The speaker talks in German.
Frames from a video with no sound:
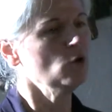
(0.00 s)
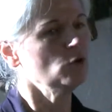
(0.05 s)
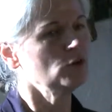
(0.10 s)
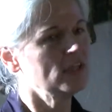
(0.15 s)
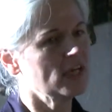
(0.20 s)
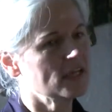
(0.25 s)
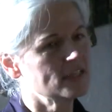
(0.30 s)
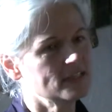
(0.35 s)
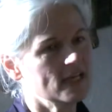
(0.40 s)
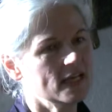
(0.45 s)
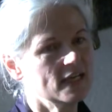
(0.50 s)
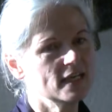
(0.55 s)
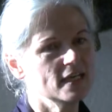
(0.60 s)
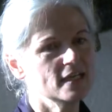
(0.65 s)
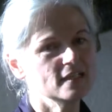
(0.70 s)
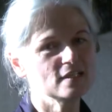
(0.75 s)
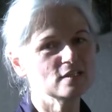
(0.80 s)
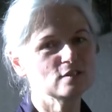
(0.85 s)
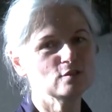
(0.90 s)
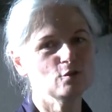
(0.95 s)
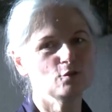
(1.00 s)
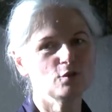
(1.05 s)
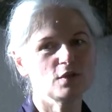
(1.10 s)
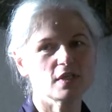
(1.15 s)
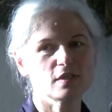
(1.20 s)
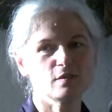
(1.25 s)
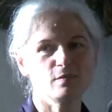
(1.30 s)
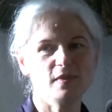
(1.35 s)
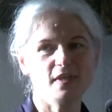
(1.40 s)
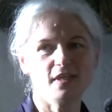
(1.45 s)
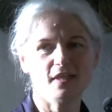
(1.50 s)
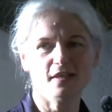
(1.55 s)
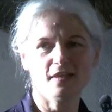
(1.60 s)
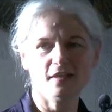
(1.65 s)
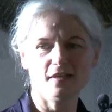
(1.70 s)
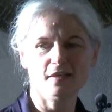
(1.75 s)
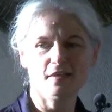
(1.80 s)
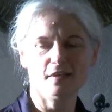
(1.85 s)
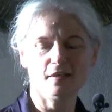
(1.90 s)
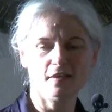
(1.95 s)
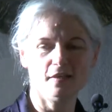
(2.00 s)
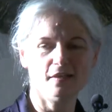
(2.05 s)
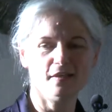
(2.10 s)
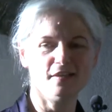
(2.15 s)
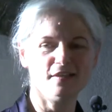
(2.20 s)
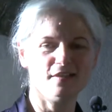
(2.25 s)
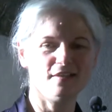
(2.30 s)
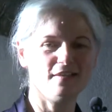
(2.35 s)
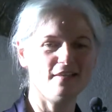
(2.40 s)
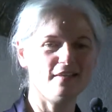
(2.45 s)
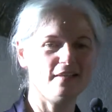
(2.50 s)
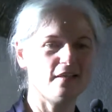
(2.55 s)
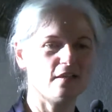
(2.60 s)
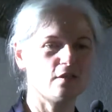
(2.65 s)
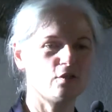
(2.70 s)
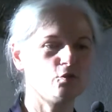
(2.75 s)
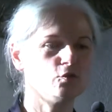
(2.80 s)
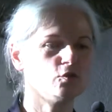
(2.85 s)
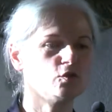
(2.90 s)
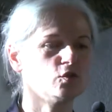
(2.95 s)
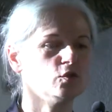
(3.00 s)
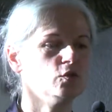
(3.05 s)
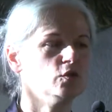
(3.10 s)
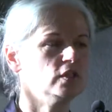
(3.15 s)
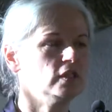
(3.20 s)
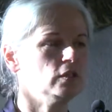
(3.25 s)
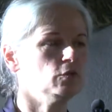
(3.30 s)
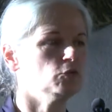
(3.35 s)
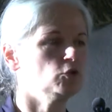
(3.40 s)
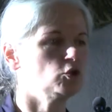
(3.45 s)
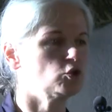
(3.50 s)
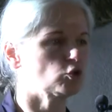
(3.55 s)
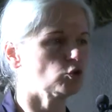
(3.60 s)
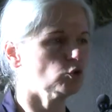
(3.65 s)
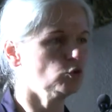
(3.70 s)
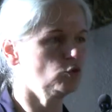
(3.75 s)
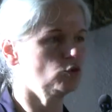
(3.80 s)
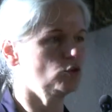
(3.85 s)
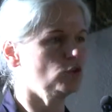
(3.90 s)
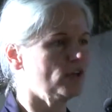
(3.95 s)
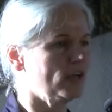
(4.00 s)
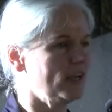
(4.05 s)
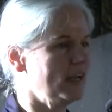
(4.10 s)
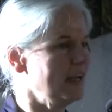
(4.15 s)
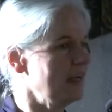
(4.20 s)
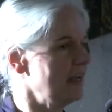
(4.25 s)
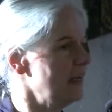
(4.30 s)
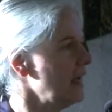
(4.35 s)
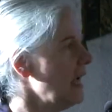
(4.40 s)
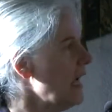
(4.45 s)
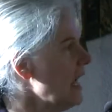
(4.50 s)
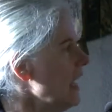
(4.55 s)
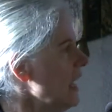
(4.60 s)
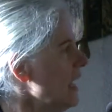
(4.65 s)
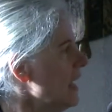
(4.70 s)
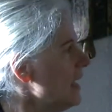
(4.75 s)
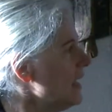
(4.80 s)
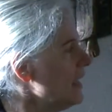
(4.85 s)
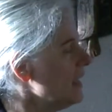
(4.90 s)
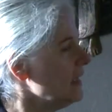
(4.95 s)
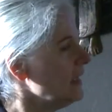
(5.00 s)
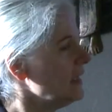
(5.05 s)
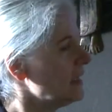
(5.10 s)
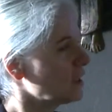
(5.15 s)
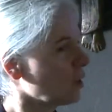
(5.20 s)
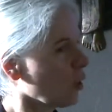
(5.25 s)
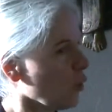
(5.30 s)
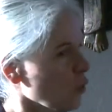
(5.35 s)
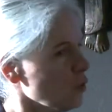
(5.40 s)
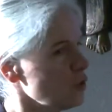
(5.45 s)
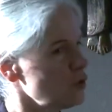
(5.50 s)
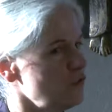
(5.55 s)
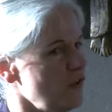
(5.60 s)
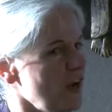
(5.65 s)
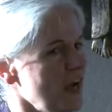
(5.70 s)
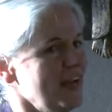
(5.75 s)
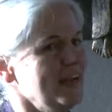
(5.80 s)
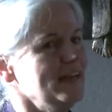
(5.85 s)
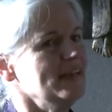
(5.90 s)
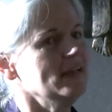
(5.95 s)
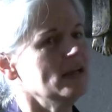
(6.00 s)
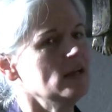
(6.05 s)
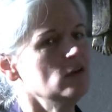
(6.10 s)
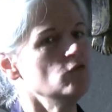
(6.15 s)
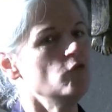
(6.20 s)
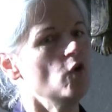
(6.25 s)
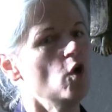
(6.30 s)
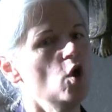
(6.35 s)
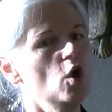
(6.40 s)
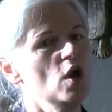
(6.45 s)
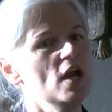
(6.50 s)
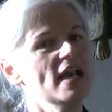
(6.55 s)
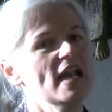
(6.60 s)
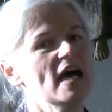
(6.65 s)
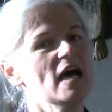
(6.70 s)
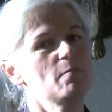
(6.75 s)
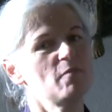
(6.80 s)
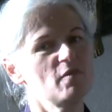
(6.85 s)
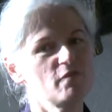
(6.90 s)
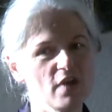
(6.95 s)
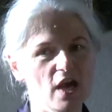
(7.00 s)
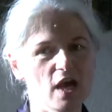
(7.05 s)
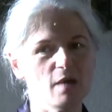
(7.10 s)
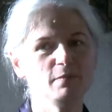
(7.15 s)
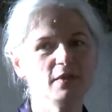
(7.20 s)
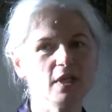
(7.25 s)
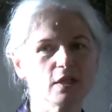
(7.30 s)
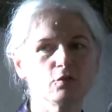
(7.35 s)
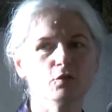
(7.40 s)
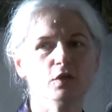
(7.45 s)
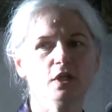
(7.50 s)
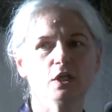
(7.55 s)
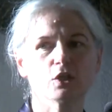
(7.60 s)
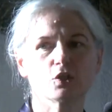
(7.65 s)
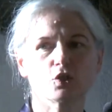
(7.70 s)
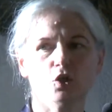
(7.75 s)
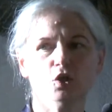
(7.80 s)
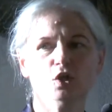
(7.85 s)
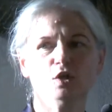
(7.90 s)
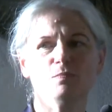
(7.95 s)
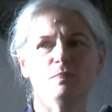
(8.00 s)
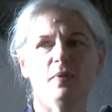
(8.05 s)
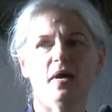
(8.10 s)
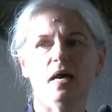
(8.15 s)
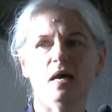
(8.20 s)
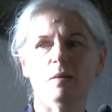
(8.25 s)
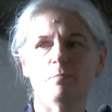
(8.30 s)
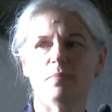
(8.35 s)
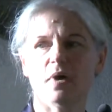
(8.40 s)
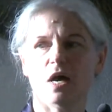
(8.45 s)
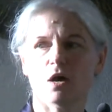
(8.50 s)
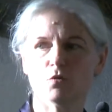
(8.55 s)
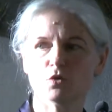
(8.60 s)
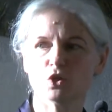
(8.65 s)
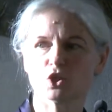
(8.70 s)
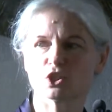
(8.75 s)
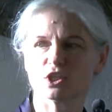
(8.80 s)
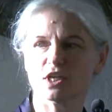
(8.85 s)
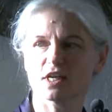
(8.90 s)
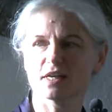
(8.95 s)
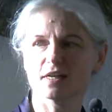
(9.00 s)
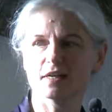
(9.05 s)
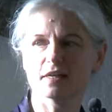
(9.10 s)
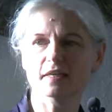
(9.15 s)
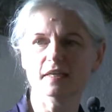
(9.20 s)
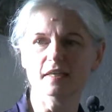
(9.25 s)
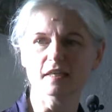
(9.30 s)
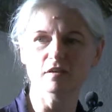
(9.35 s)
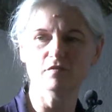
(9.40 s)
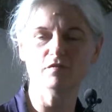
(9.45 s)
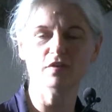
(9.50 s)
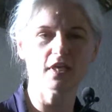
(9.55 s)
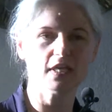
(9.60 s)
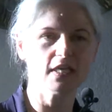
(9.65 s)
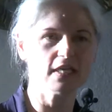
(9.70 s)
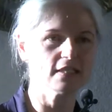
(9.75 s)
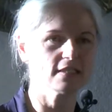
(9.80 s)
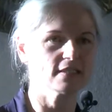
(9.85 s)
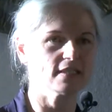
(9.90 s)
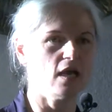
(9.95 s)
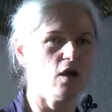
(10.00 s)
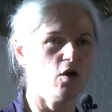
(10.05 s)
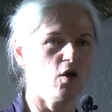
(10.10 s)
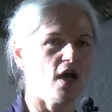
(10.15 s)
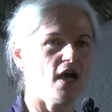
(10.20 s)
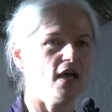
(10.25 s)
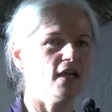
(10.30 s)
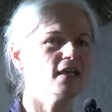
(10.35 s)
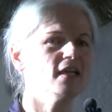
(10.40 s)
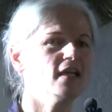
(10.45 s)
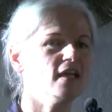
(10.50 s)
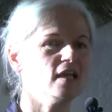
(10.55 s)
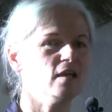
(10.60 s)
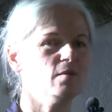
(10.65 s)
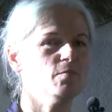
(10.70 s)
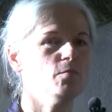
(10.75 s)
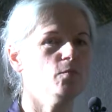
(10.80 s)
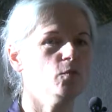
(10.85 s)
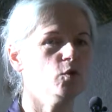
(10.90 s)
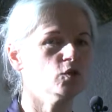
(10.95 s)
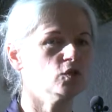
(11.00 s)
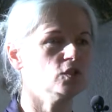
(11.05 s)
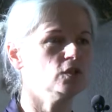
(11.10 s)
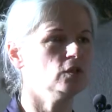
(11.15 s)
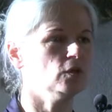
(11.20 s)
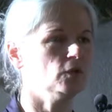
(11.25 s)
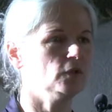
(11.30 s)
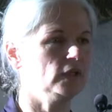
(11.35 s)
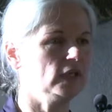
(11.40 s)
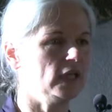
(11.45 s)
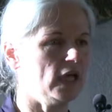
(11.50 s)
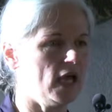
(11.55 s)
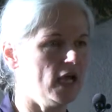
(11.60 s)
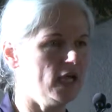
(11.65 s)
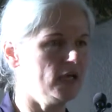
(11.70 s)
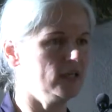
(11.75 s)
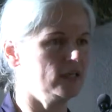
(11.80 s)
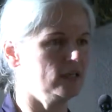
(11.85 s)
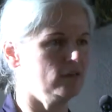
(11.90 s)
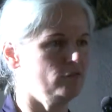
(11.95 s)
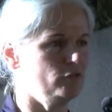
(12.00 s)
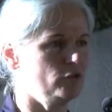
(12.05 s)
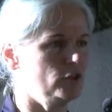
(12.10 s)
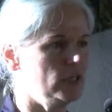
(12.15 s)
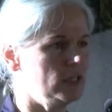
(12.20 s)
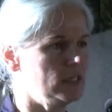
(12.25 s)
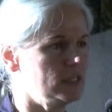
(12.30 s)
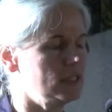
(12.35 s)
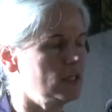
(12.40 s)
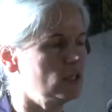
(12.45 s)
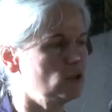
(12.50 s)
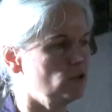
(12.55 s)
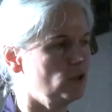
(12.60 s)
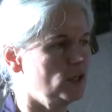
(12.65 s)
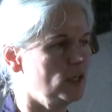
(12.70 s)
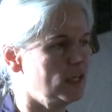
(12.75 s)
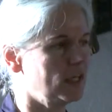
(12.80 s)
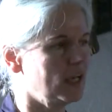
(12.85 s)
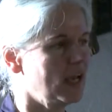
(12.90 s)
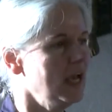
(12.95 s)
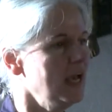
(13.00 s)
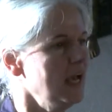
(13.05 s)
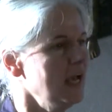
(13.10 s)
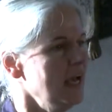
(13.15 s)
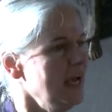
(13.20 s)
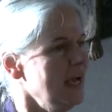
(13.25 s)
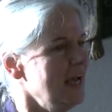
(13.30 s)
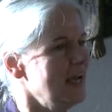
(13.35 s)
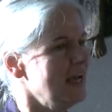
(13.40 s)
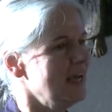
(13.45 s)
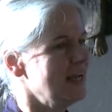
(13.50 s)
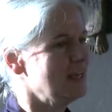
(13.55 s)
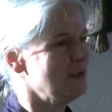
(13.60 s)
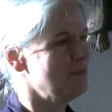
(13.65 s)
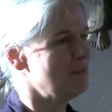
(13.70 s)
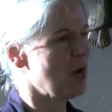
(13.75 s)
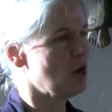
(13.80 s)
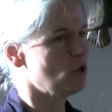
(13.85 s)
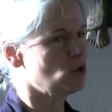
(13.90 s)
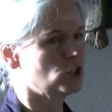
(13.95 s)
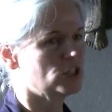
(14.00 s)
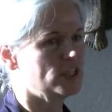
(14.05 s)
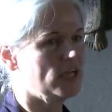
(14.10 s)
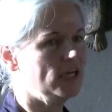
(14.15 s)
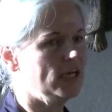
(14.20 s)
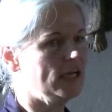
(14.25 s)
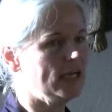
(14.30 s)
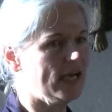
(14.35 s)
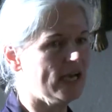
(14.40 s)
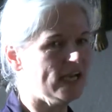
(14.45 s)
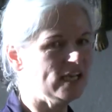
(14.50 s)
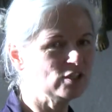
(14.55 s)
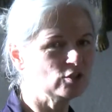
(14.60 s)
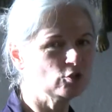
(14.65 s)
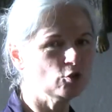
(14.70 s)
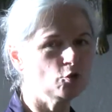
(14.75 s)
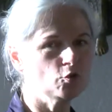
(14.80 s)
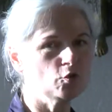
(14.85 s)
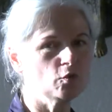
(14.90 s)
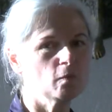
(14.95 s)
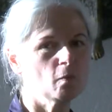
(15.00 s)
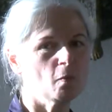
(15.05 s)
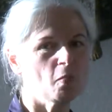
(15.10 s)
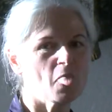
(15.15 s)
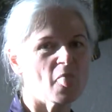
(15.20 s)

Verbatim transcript: Und tatsächlich ist es so, dass wir äh, in der Diözese uns strukturell äh, nicht groß verändern wollen, aber wir haben natürlich schon ein paar Baustellen, die wir jetzt auch angeben müssen. Und eine davon ist natürlich äh, die Baustelle Leitung.